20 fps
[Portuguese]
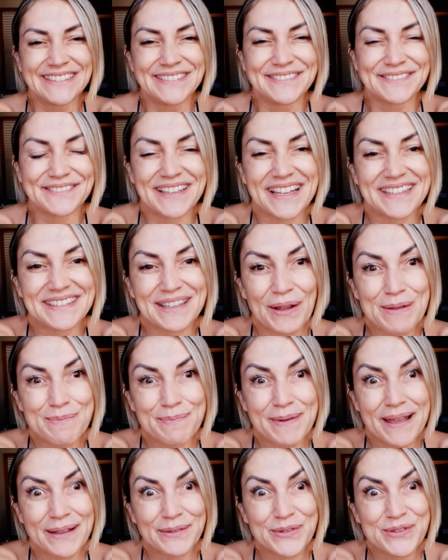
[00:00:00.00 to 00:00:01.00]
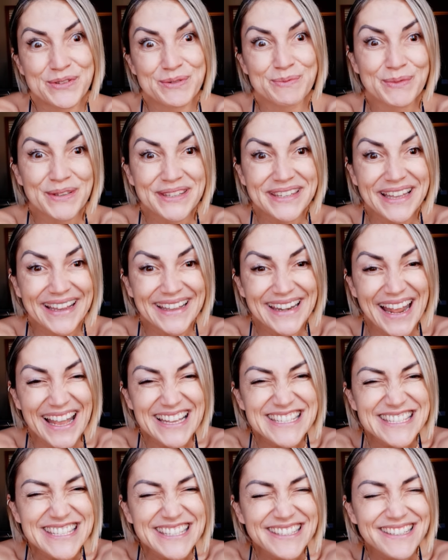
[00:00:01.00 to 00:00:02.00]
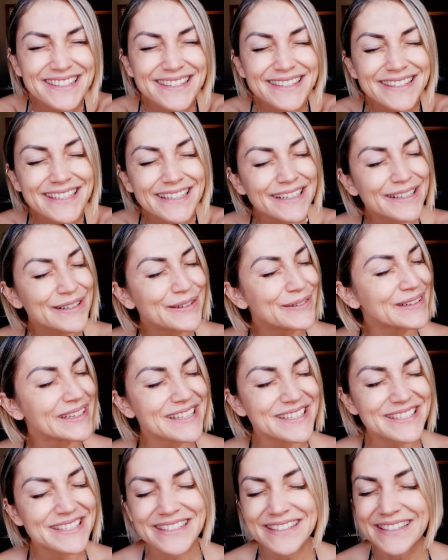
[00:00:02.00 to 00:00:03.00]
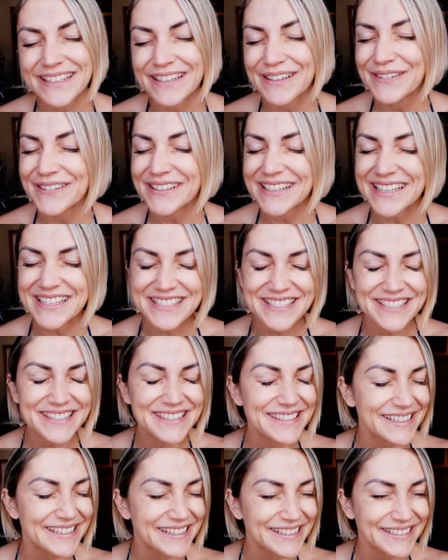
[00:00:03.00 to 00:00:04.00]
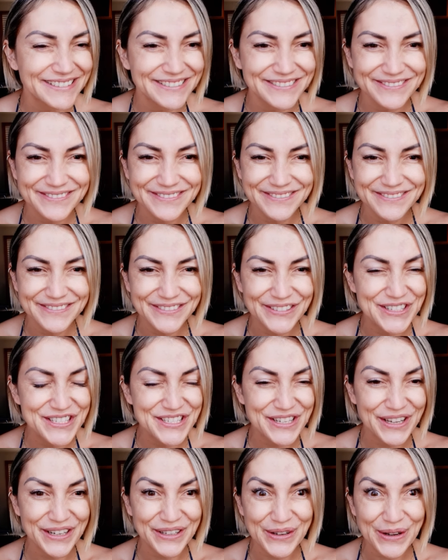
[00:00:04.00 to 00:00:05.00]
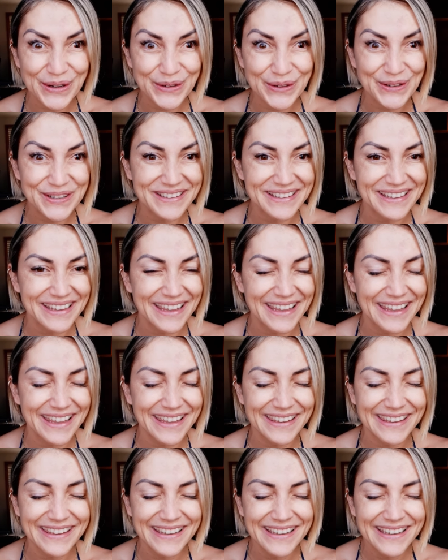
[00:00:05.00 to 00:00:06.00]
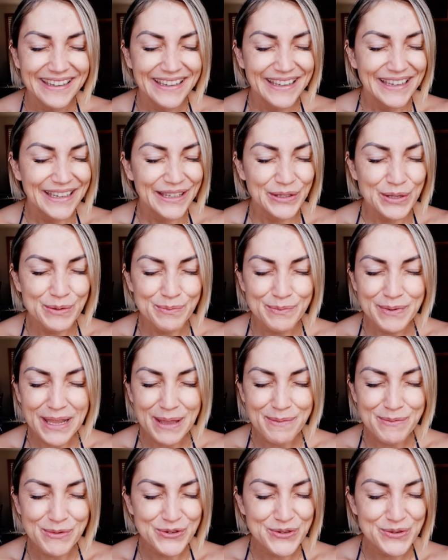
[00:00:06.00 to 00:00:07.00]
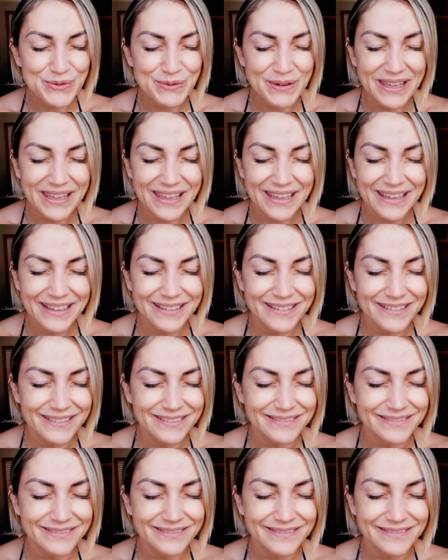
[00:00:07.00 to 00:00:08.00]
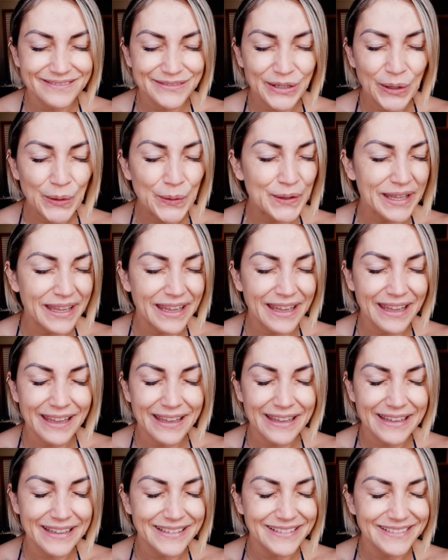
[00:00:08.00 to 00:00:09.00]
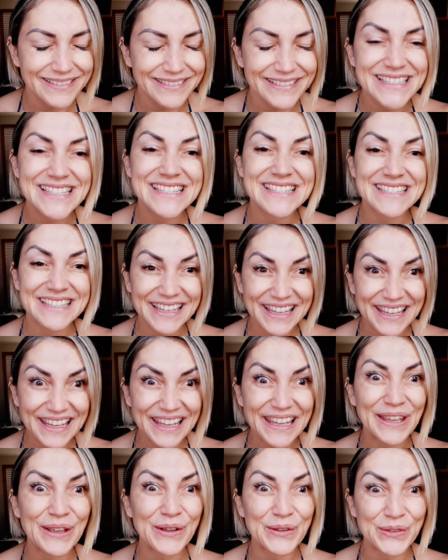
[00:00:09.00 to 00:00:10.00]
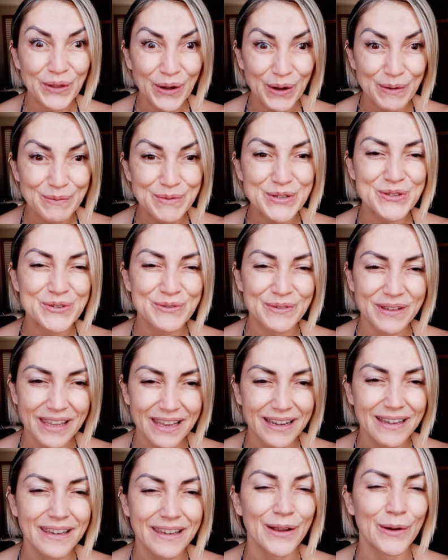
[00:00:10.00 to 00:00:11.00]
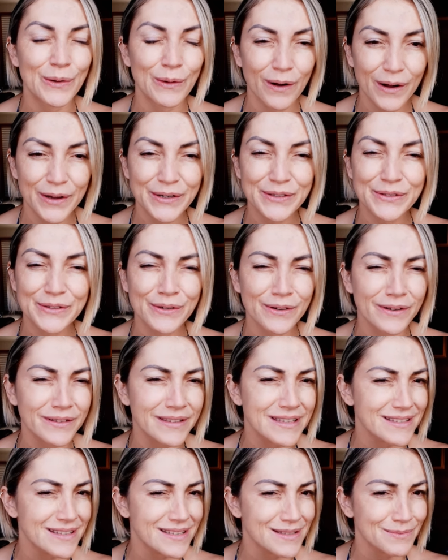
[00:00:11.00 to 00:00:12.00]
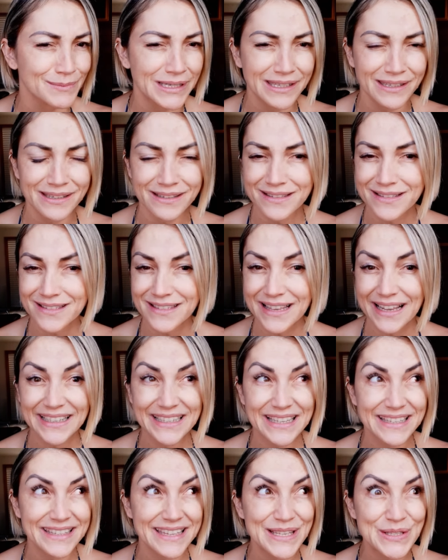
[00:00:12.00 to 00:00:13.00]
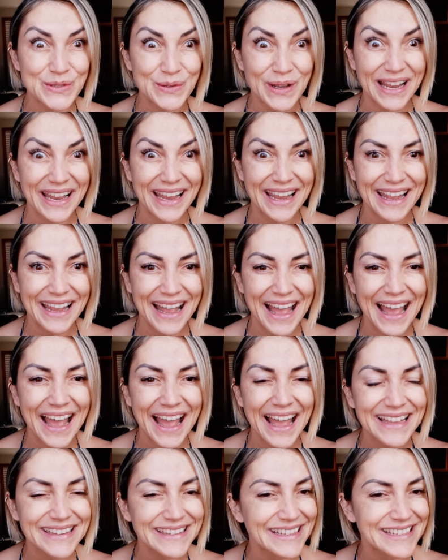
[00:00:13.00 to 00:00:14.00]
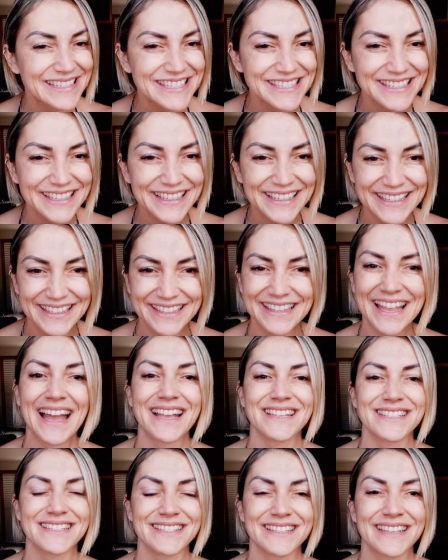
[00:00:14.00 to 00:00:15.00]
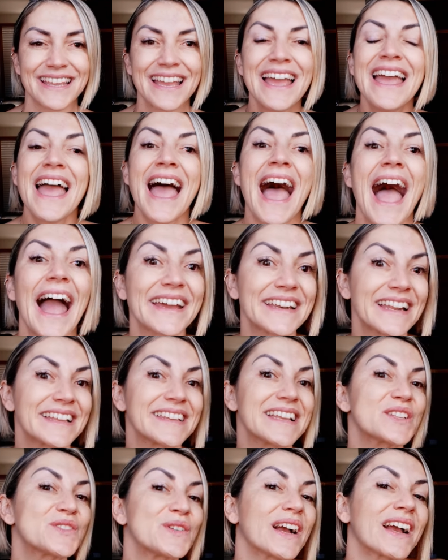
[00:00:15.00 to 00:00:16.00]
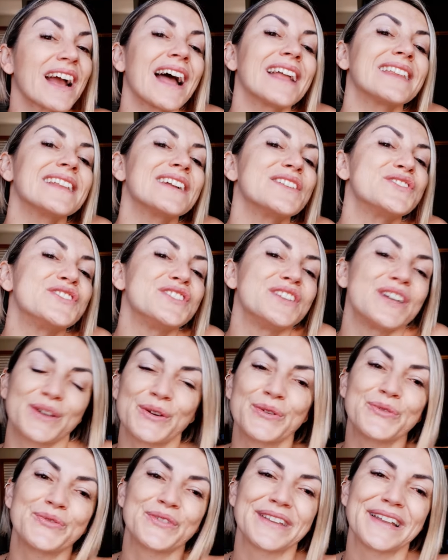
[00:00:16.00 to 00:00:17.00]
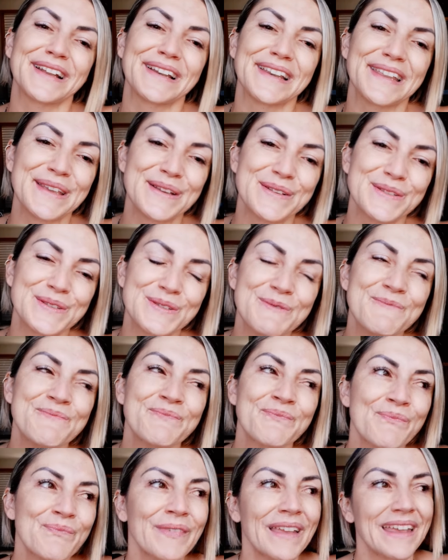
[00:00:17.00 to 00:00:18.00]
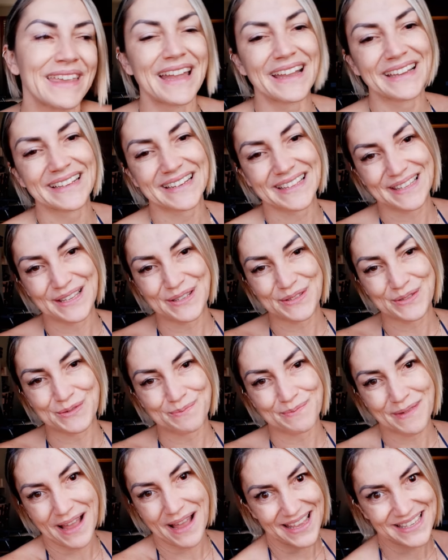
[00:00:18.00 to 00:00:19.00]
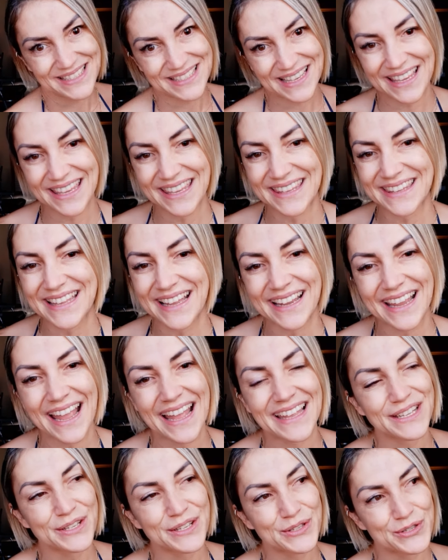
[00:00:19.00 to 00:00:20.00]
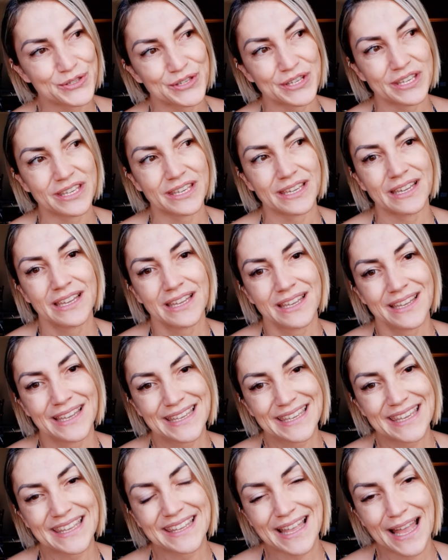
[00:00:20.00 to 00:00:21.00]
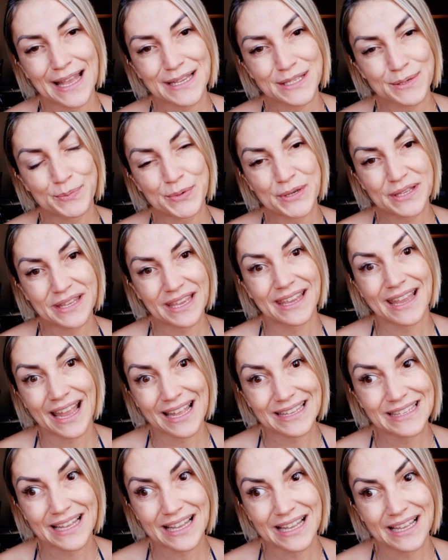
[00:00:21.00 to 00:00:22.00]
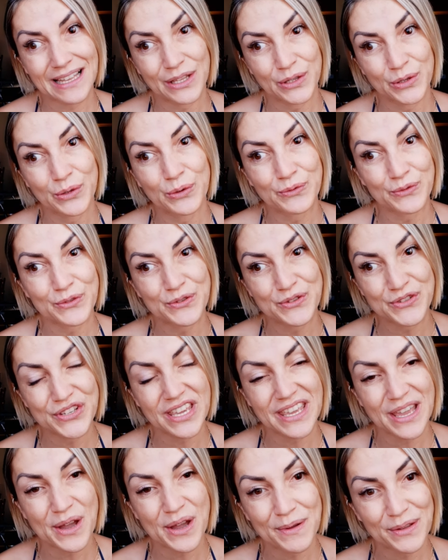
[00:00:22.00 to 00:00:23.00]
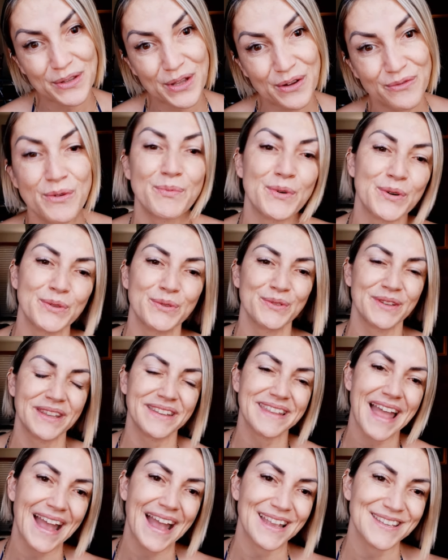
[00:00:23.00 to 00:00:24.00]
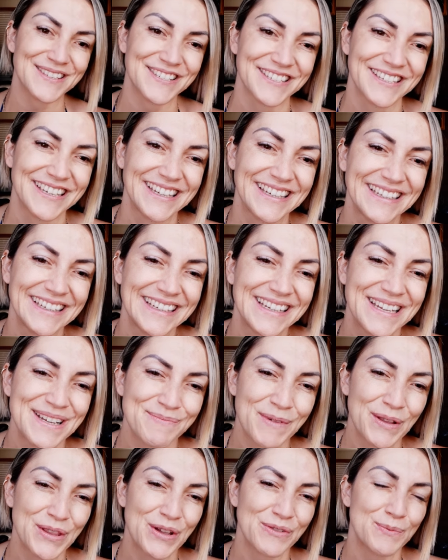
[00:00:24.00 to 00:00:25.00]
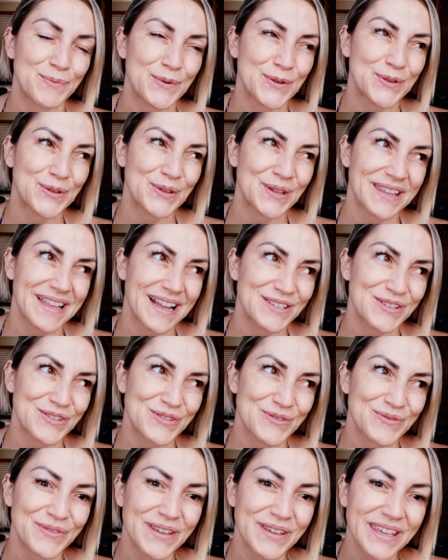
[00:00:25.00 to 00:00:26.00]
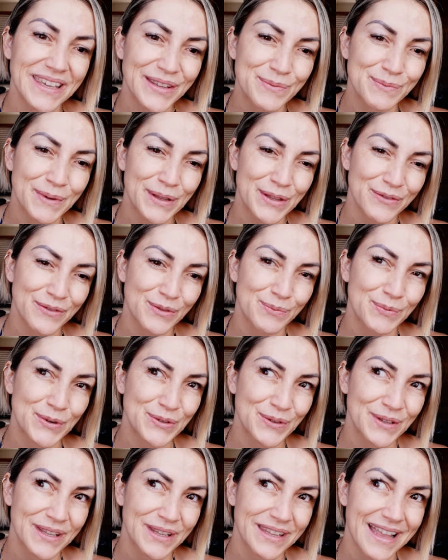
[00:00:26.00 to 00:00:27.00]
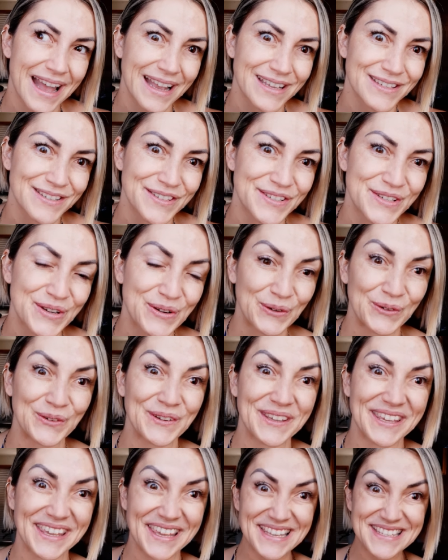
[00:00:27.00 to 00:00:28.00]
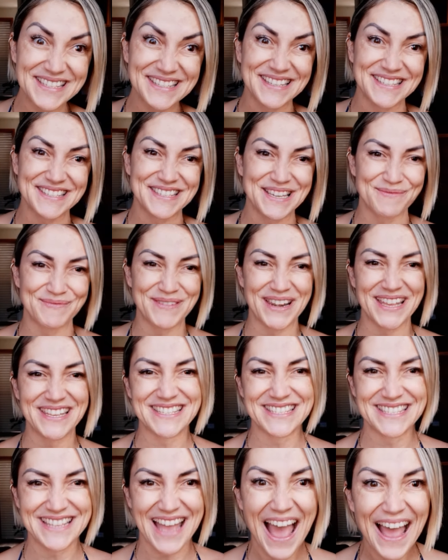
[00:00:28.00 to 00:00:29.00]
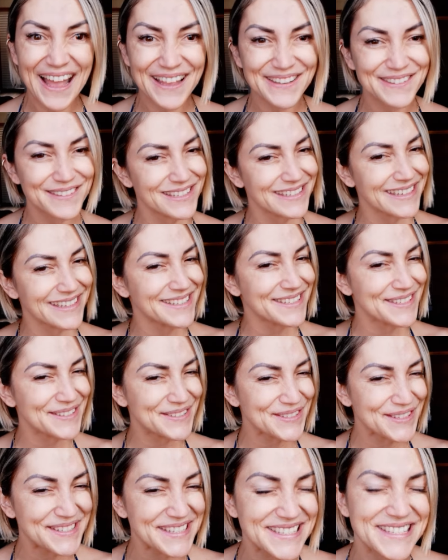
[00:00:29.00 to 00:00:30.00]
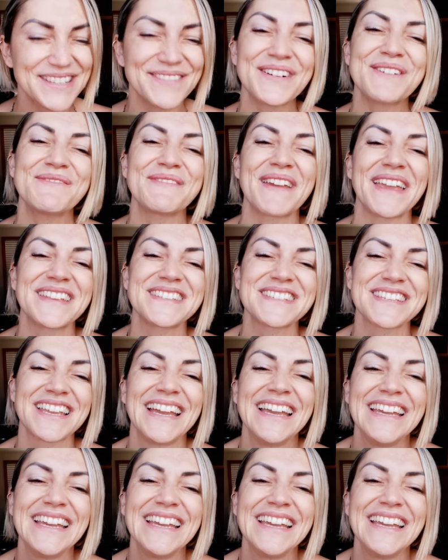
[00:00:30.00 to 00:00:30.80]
um Natal repleto de muita gratidão, gratidão, gratidão. Hoje, é a hora que eu acordei, dobrei meu joelho, orei, Sim, eu dobro o joelho, eu oro todas as manhãs. Agradeço a cada dia que nasce. Agradeço a cada dia que eu finalizo e agradeço mais ainda a cada dia que nasce, porque cada novo dia é uma nova oportunidade. Uma nova oportunidade de vida, uma nova oportunidade de conquistas, de aprendizados e assim sucessivamente.